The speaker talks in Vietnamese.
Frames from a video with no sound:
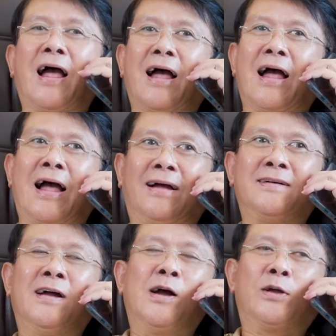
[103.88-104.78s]
à,
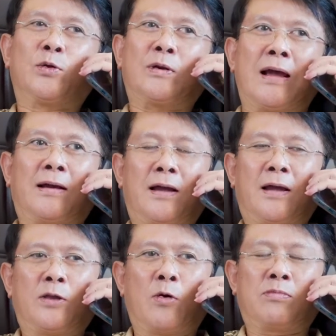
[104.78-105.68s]
tôi đang
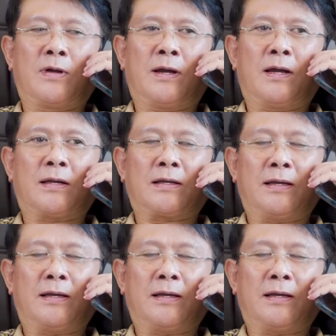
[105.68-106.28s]
à, dùng à,